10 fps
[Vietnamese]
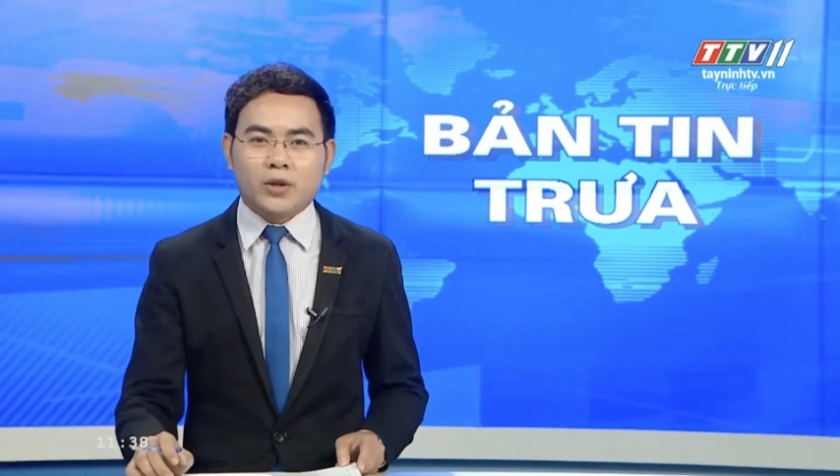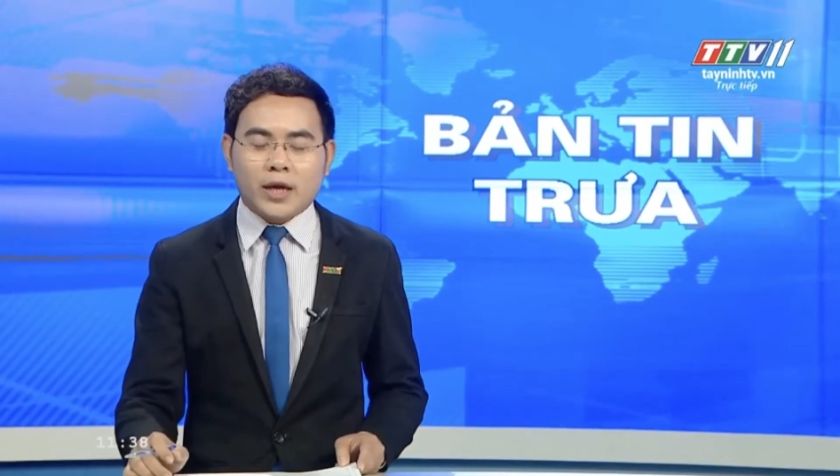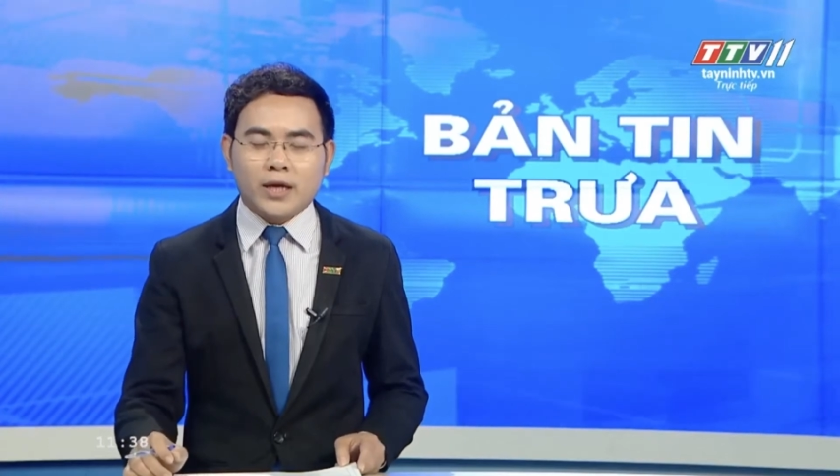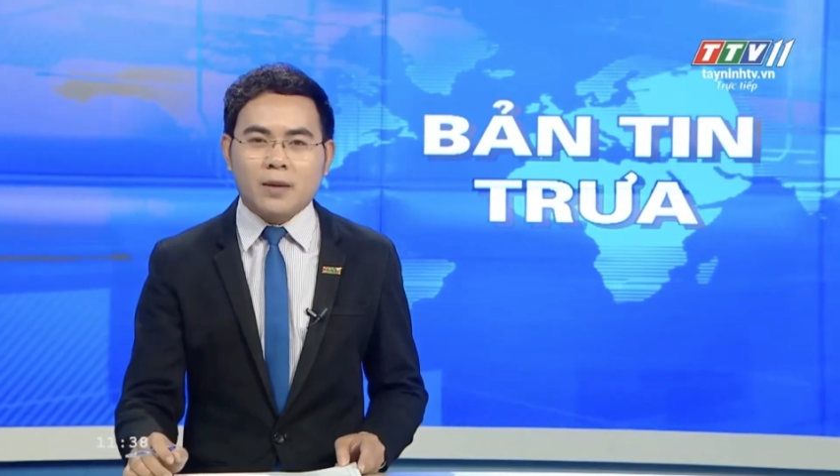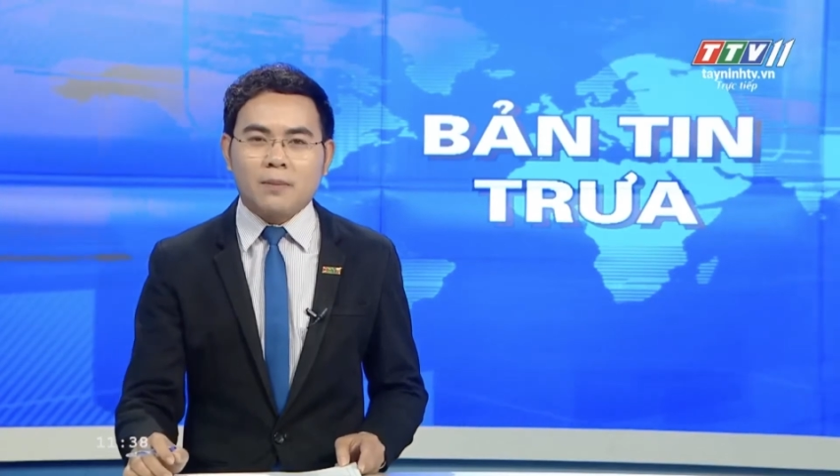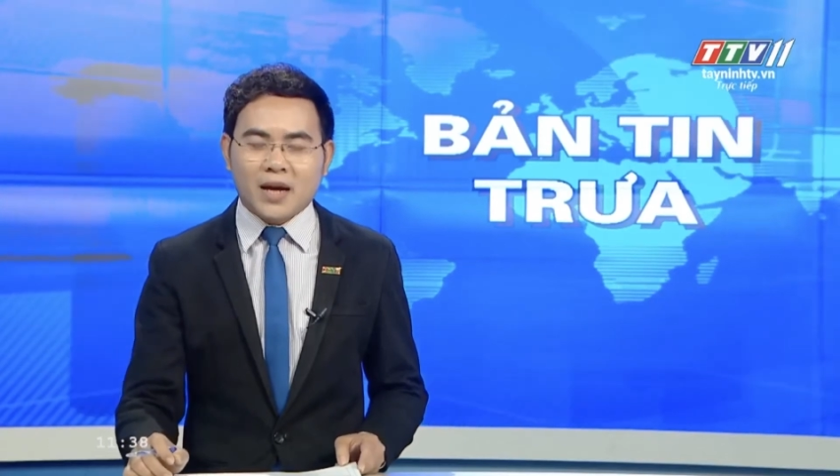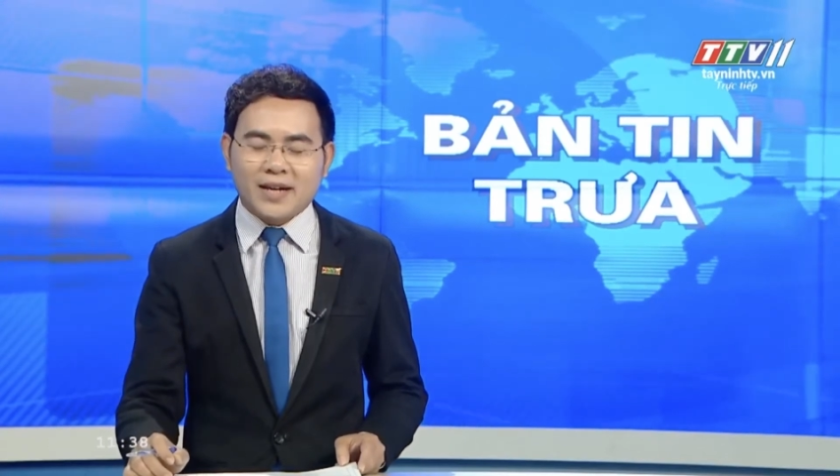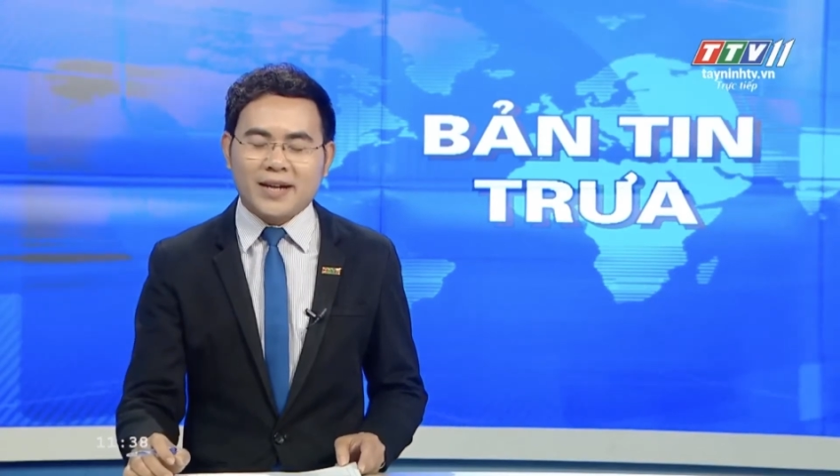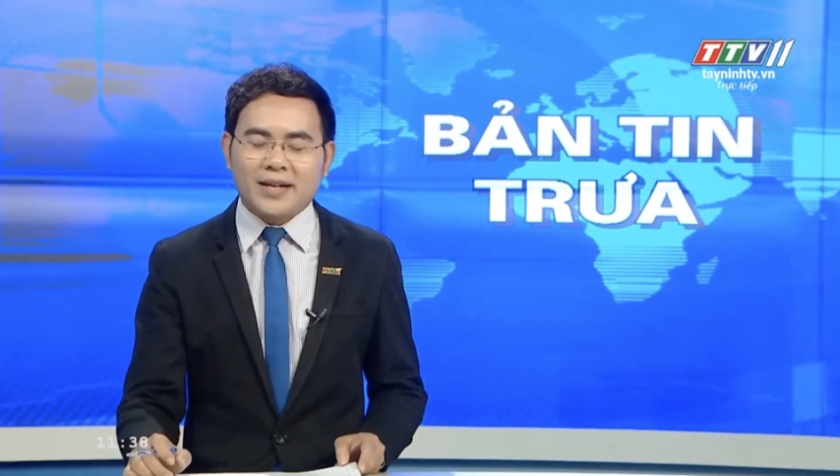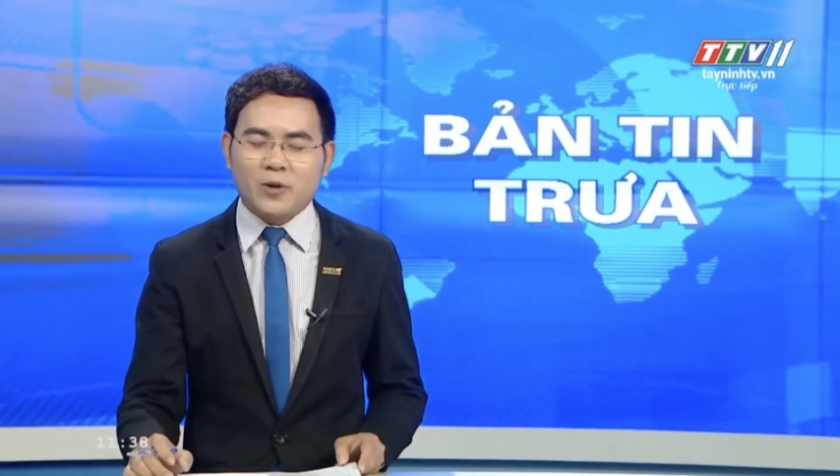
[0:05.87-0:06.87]
tuổi trẻ năm
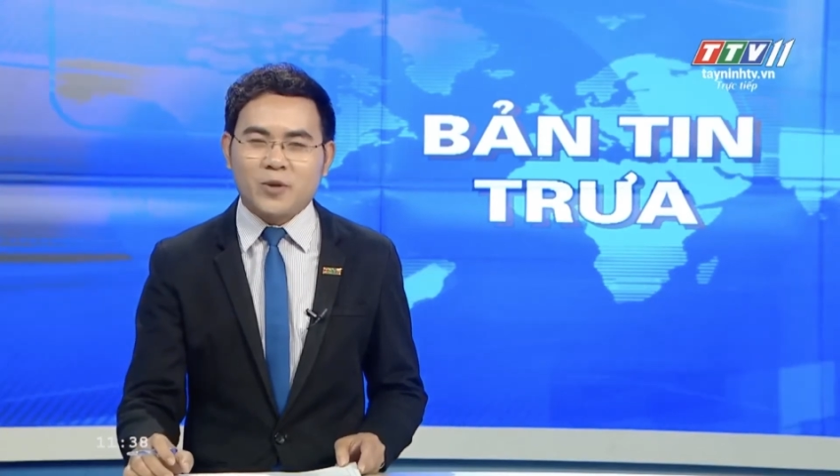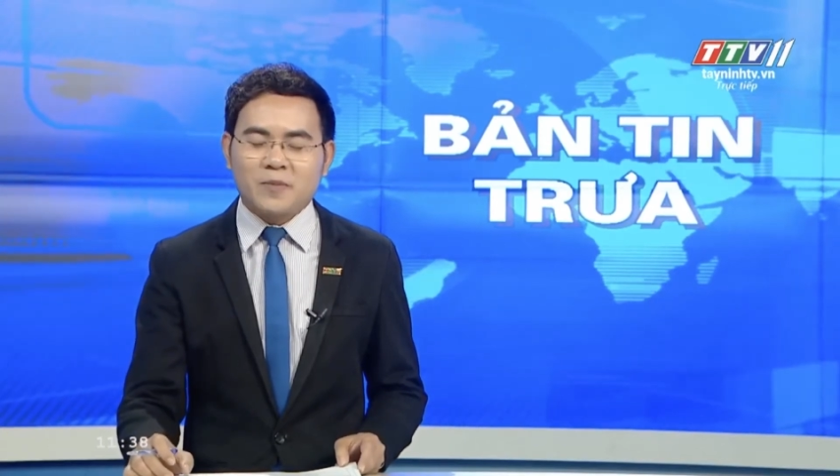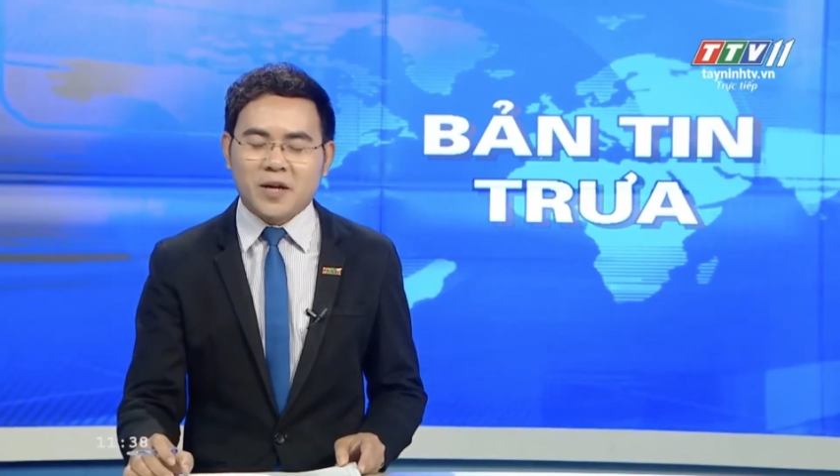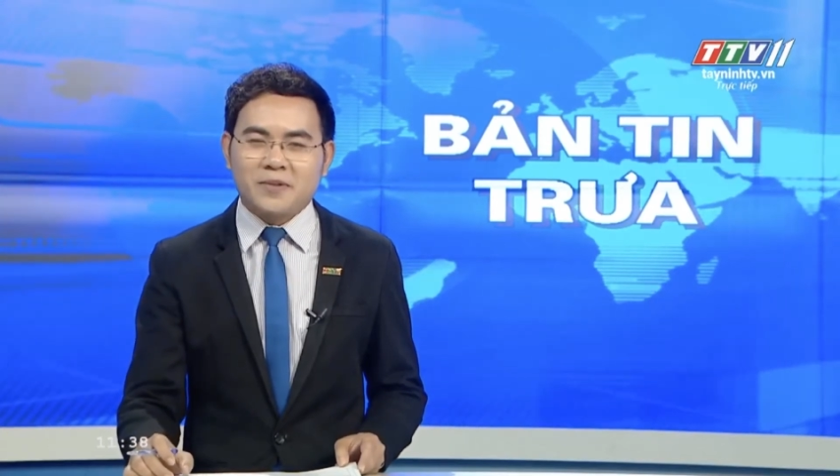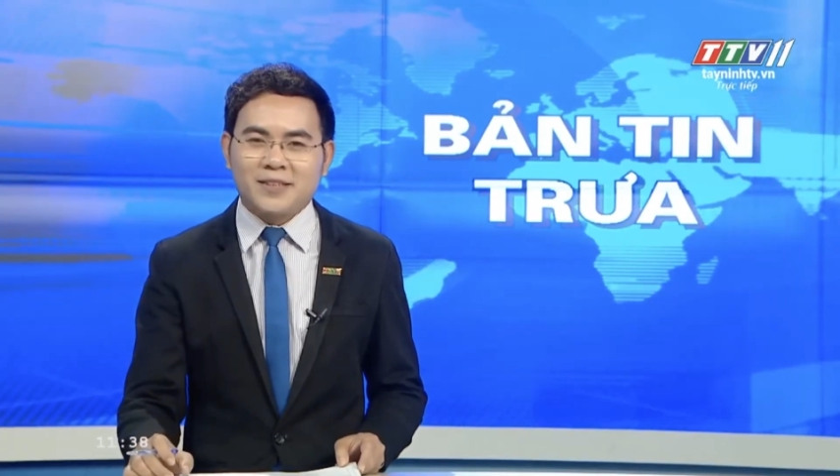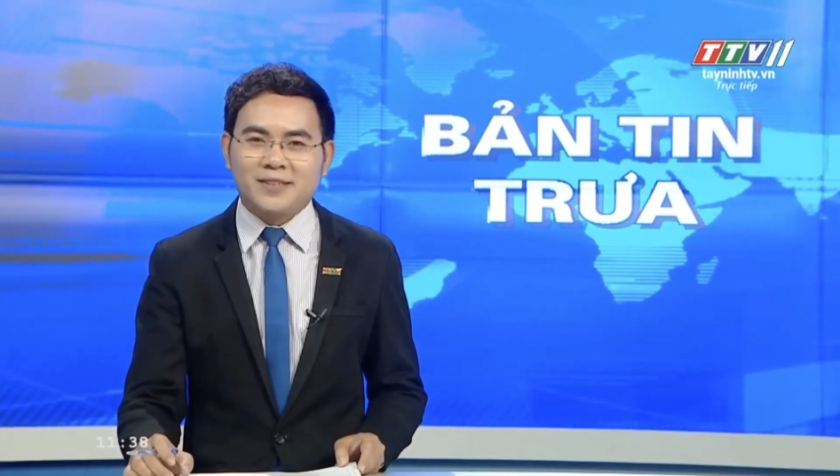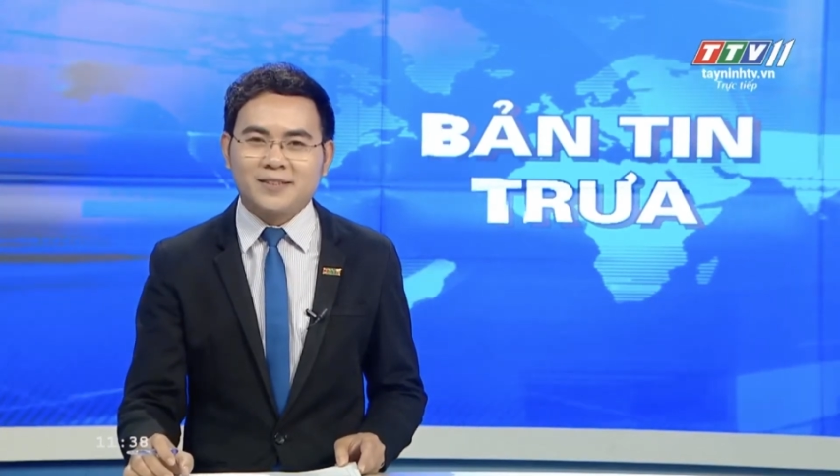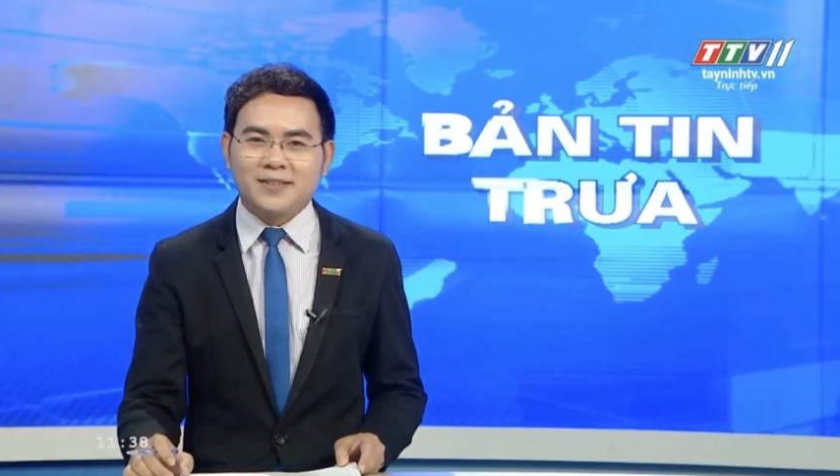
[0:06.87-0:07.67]
2020.